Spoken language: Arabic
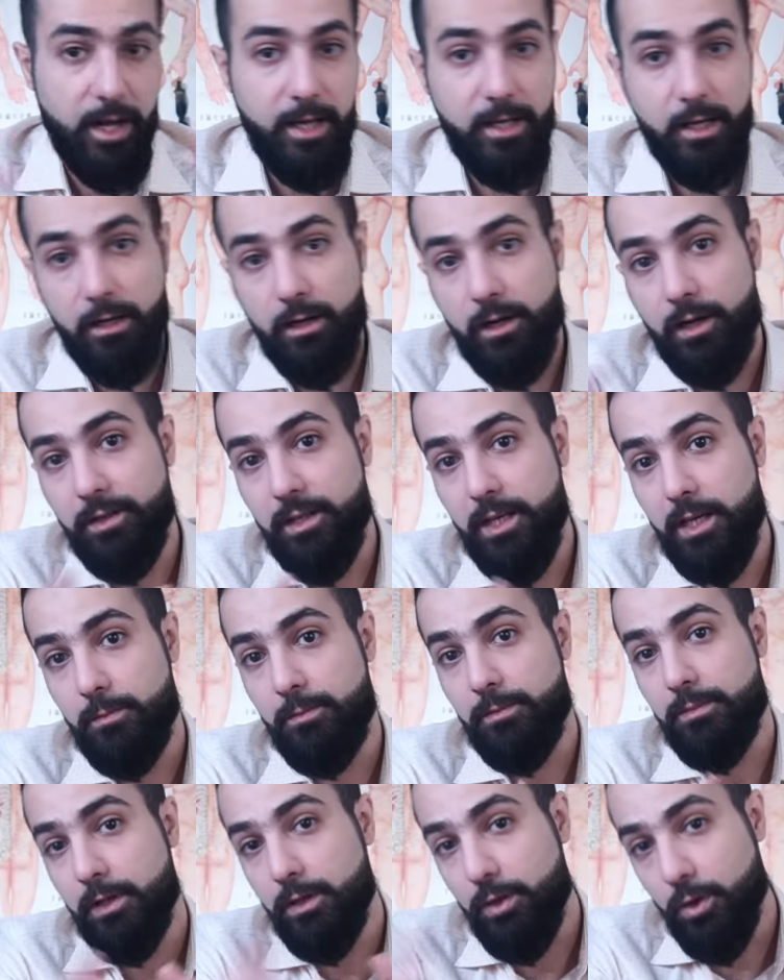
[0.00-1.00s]
إلى
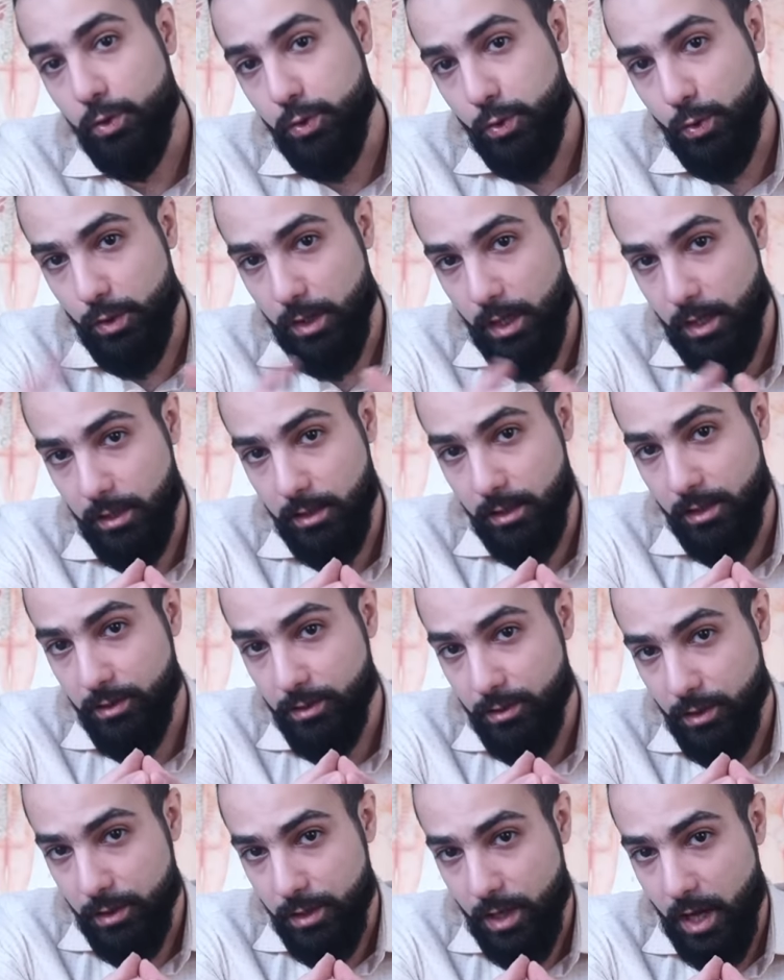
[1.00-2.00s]
القضيب للحصول على
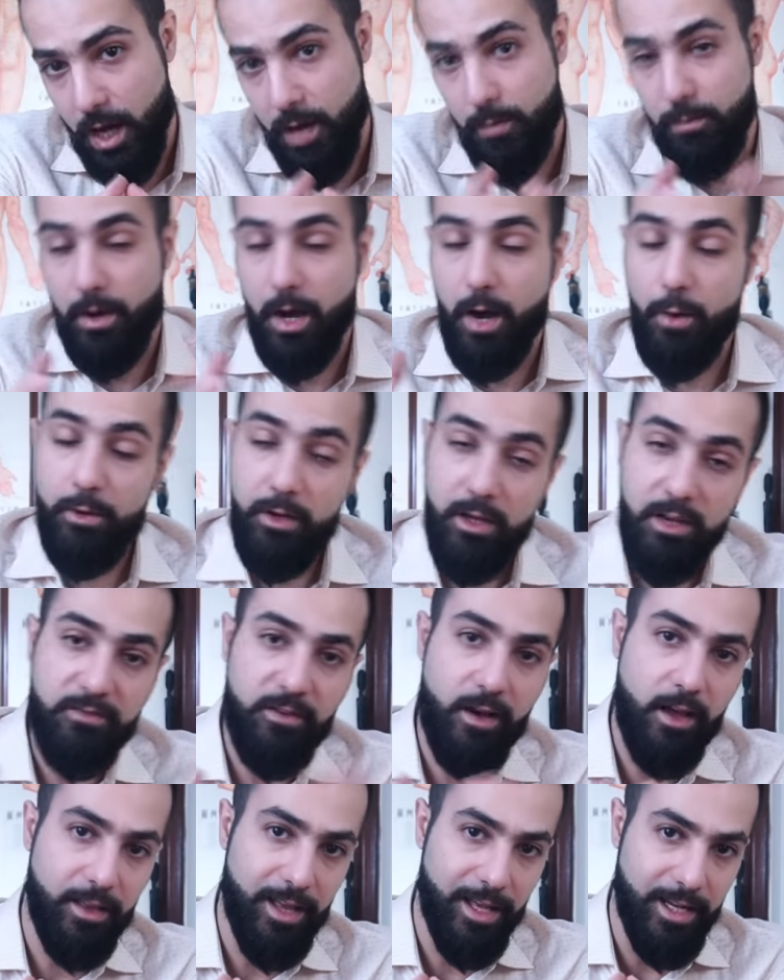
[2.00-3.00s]
الانتصاب أو
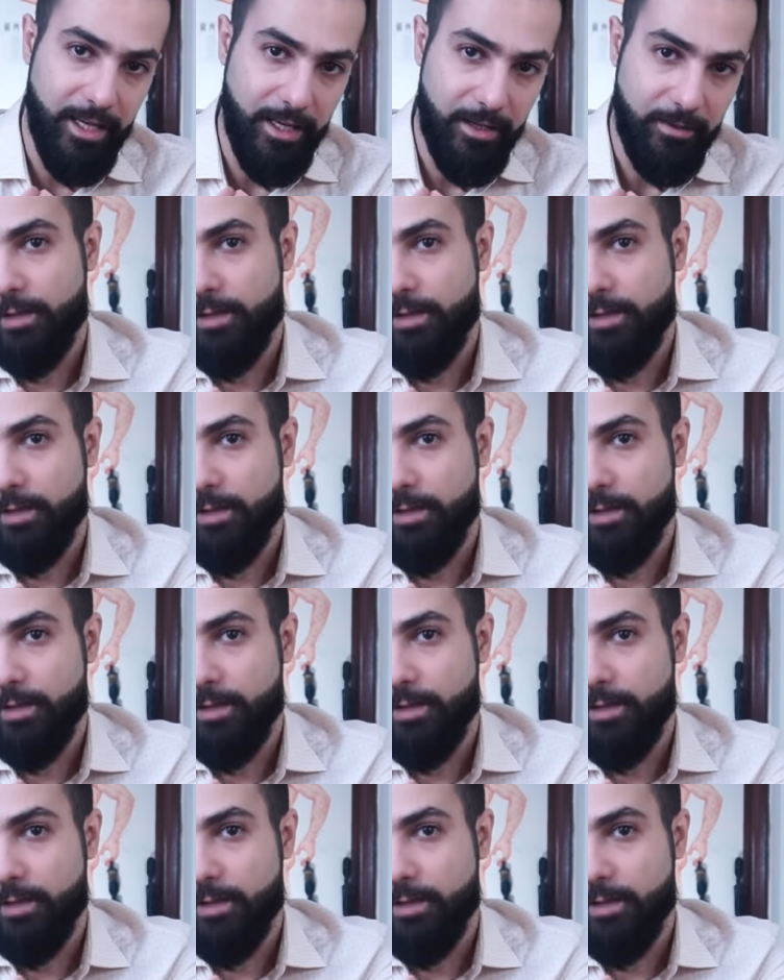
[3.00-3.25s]
الحفاظ عليه